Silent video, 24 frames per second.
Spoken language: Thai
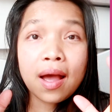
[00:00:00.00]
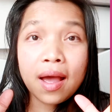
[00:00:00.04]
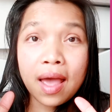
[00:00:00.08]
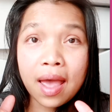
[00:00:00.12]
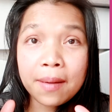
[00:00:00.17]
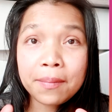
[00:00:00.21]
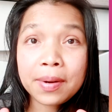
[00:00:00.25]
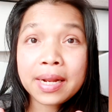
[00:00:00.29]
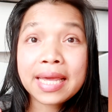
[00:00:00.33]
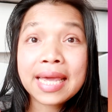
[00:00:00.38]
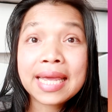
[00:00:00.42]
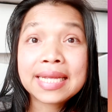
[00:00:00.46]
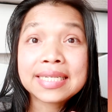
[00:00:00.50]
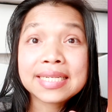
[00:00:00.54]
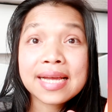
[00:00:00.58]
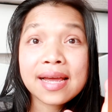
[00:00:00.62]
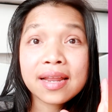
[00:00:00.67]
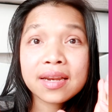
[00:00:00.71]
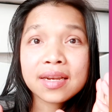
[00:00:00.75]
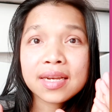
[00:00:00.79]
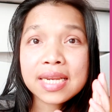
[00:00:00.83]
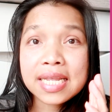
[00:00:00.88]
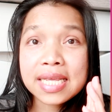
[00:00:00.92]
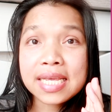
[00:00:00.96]
แอปพลิเคชั
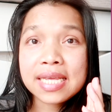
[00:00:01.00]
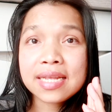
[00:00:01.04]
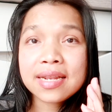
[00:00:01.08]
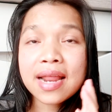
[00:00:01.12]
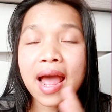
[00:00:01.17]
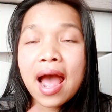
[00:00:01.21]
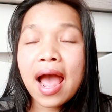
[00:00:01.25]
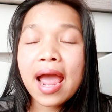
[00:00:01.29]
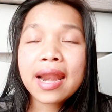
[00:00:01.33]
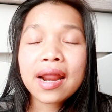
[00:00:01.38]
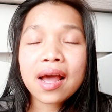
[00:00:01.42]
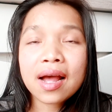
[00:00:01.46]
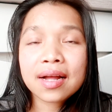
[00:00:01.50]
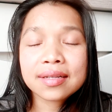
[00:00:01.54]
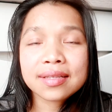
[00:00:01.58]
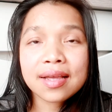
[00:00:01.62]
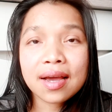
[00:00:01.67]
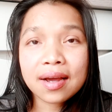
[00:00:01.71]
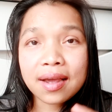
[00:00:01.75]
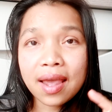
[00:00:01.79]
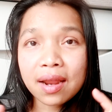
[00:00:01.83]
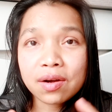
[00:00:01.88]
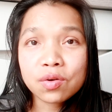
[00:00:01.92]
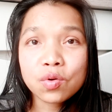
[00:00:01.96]
นนี้ได้นะคะ
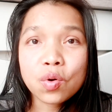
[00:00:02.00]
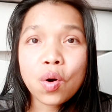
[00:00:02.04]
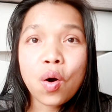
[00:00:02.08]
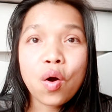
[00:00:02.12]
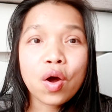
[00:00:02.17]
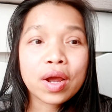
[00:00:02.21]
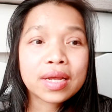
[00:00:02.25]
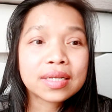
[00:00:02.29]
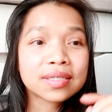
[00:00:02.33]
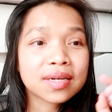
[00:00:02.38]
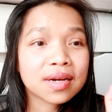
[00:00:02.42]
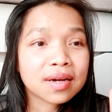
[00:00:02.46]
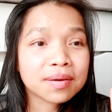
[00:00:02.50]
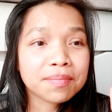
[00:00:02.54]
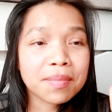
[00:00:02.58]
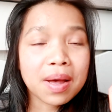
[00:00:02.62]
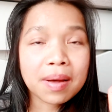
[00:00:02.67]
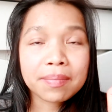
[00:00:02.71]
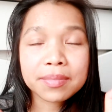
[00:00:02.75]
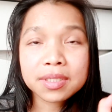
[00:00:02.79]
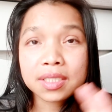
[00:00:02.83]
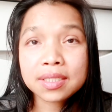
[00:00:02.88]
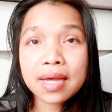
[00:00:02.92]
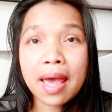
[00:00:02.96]
ทั้ง Android ทั้งแบ
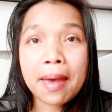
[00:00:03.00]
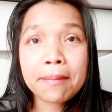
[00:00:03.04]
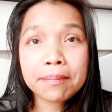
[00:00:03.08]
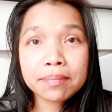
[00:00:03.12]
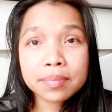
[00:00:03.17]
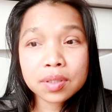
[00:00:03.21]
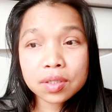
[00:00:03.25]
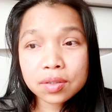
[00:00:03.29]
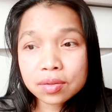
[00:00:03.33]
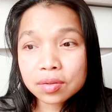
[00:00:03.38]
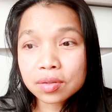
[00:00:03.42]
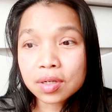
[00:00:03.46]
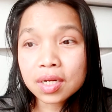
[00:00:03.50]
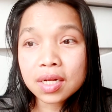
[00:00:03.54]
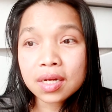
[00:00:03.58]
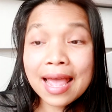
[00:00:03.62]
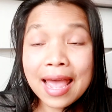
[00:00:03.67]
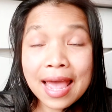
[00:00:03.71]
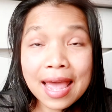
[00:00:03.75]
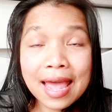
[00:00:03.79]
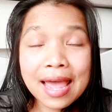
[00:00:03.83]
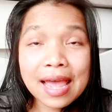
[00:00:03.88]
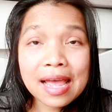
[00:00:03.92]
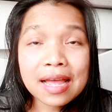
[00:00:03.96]
บApple
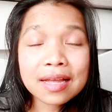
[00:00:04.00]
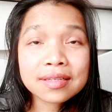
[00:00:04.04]
แต่